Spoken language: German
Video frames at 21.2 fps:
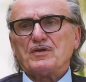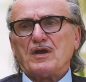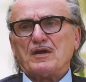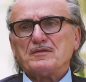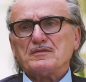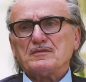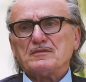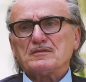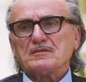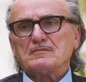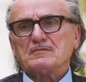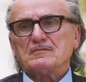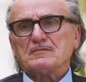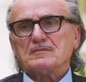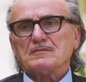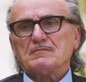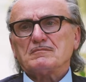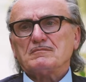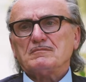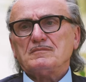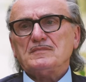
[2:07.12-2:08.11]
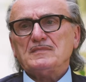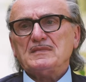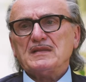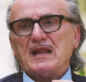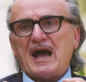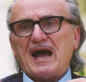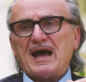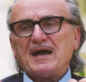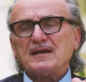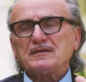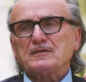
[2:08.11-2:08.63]
dann
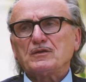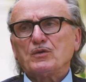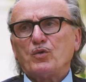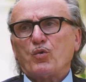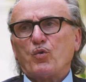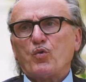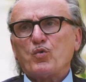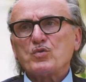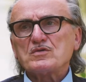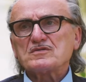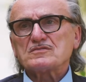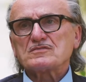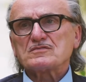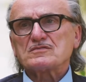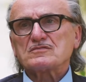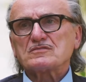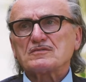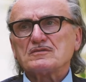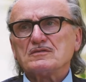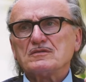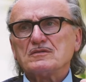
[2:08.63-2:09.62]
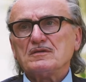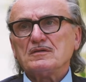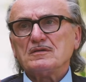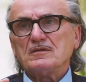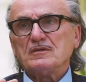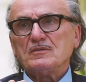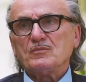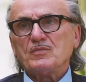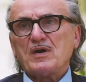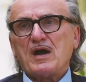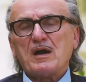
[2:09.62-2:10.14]
nahtlos
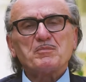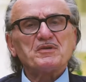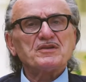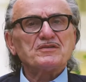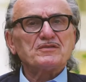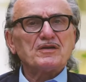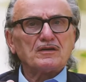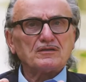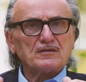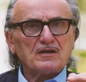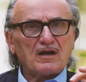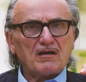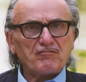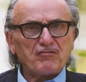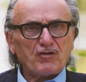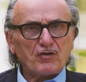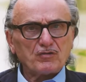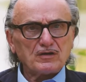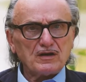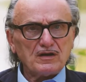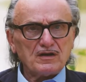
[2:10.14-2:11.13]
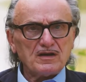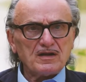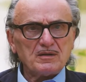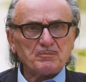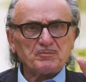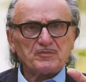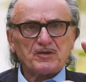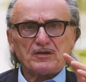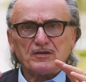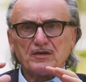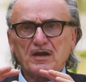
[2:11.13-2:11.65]
äh, habe ich dann davon
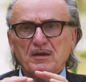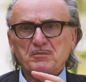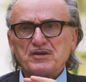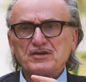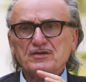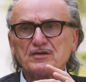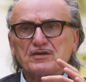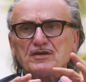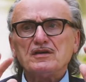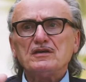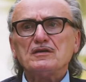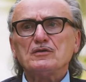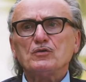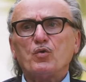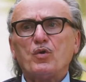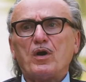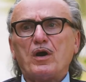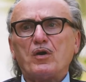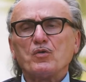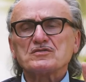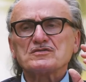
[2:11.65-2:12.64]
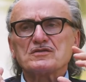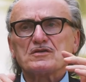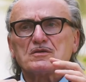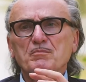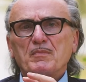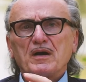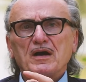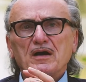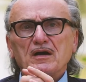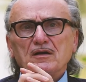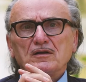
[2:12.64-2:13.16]
gelebt. Dann habe ich ein Kino
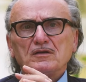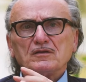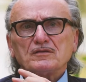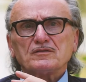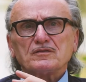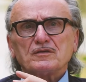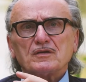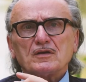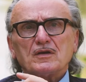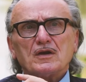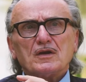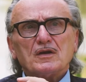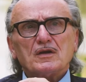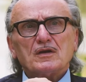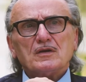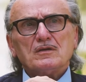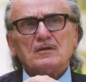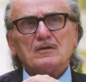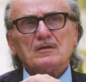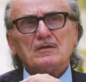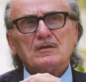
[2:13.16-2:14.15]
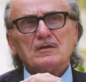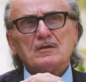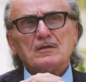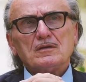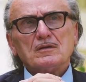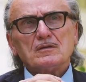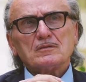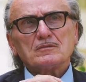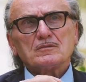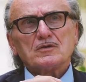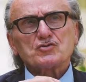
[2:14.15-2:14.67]
ausgemalt,
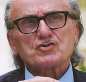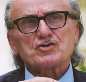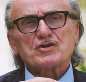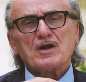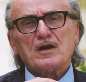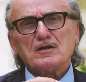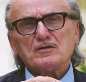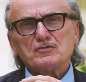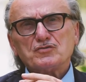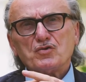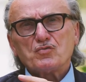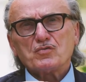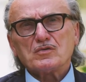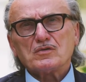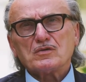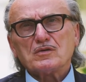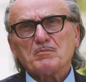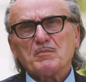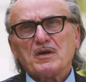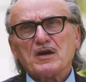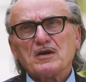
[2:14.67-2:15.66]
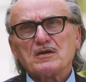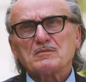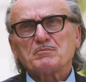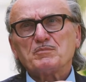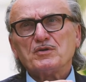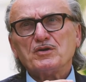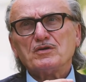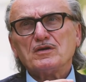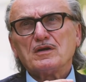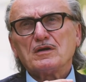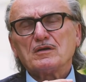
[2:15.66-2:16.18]
äh, Gestaltungen gemacht,
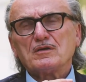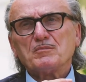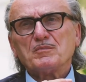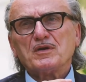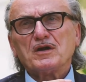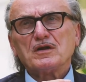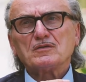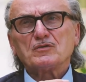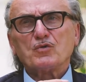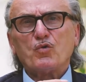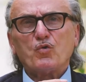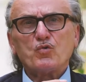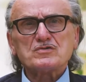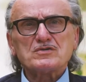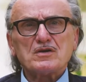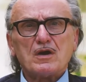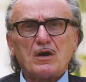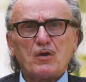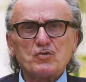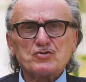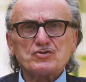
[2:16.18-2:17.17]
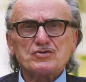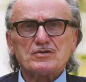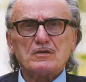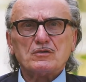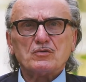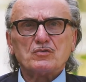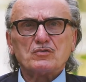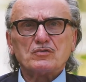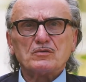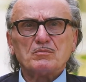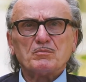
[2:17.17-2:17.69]
Bilder gemalt, große
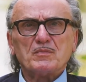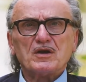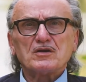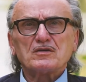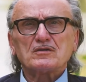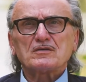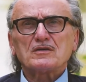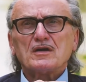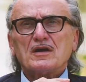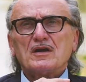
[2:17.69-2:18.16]
Ausstellungen gemacht,